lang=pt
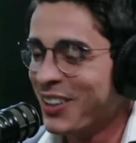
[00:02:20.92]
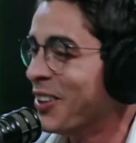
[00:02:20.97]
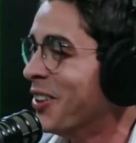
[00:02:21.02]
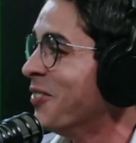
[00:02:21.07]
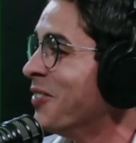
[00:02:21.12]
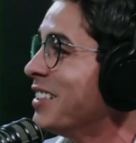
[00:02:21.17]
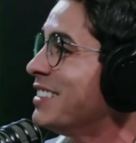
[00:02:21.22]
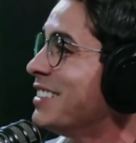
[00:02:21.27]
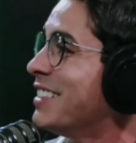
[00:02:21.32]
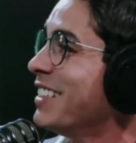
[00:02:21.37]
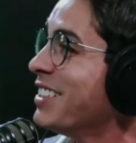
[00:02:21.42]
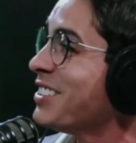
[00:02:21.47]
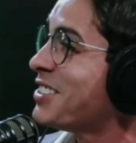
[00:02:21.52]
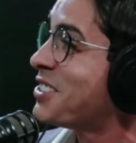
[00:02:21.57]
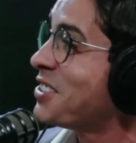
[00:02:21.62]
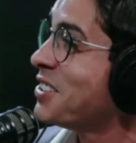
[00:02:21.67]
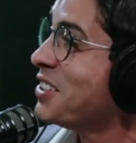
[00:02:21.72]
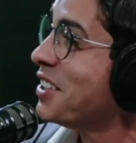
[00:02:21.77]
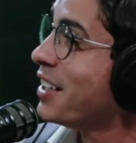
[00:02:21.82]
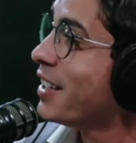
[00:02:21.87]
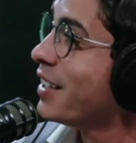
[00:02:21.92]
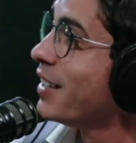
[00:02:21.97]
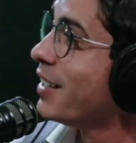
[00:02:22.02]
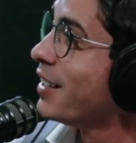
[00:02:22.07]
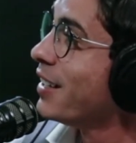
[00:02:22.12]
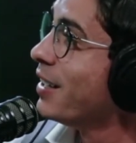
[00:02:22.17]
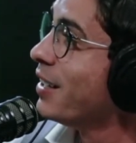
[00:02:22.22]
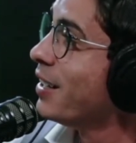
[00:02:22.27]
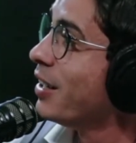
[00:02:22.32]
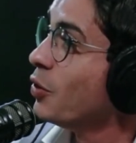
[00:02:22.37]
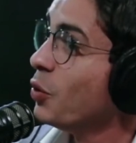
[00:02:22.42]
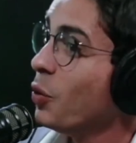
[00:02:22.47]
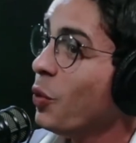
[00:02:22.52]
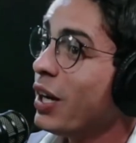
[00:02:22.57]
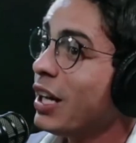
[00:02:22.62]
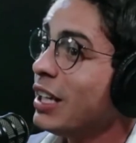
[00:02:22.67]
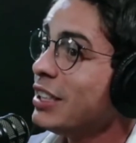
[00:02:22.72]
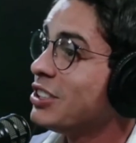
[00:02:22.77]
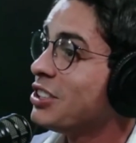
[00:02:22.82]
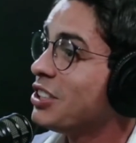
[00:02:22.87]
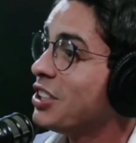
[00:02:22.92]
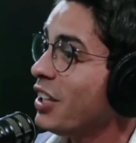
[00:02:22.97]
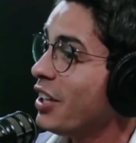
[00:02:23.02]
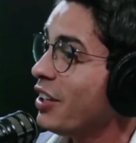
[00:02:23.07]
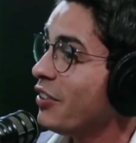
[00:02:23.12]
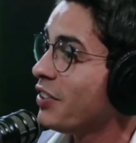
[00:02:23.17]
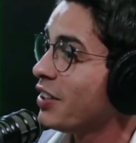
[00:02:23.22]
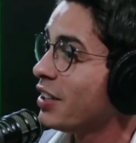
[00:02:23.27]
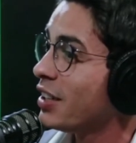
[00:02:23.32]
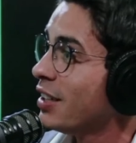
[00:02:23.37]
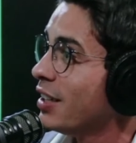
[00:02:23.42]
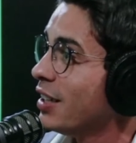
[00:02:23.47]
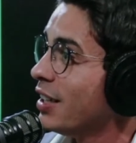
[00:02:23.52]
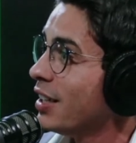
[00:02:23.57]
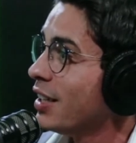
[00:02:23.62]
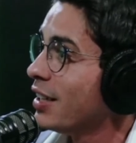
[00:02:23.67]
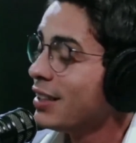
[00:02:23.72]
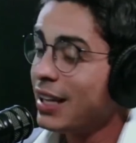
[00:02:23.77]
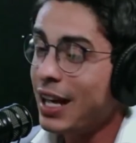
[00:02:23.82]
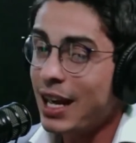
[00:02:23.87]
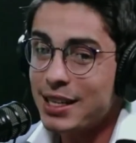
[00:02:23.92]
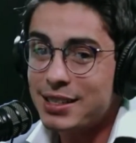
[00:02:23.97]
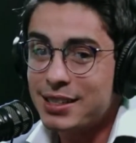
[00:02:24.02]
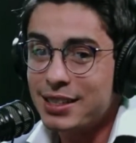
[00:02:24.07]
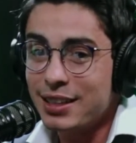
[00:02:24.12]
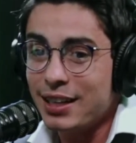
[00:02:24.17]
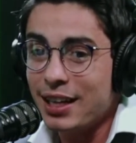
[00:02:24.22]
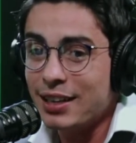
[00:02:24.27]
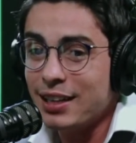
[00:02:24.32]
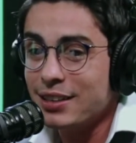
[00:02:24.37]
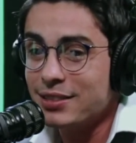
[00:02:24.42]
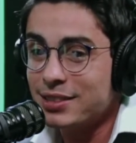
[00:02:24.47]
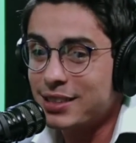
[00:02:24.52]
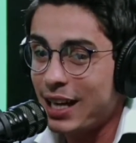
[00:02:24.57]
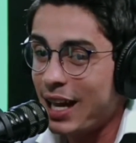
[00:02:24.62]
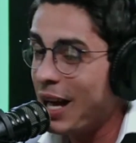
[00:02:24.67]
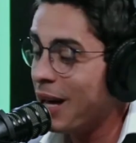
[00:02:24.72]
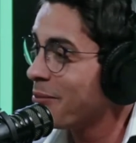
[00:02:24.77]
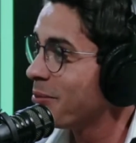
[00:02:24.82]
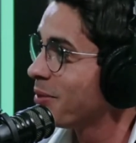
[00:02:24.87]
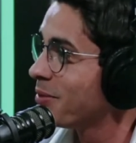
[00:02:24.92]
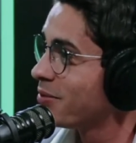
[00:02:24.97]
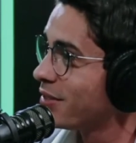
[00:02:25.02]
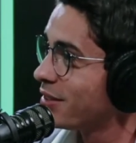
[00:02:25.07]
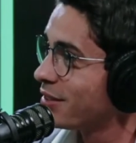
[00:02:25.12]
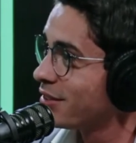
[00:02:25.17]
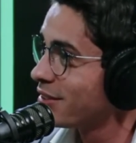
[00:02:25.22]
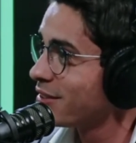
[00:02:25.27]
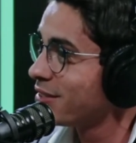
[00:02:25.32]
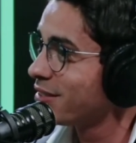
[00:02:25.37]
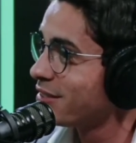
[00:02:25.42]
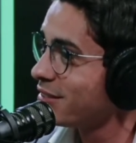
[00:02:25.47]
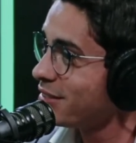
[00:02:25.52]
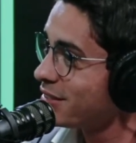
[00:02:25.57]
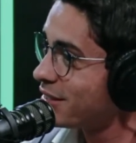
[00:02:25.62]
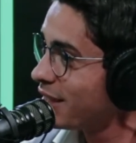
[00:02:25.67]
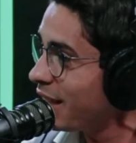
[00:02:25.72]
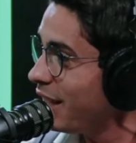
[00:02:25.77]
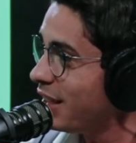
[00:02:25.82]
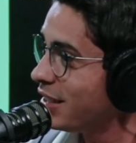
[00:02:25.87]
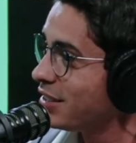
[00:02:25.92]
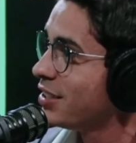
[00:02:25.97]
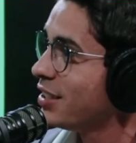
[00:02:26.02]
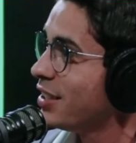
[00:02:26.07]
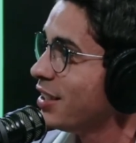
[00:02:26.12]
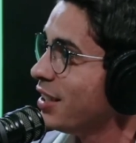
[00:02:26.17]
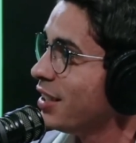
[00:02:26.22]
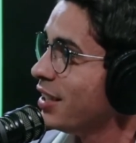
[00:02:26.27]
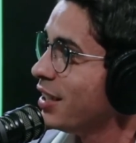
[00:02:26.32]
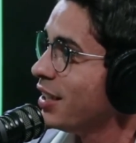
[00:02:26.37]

nenhuma disso. Nunca tive. Nasci lá, na, sabe? Entende?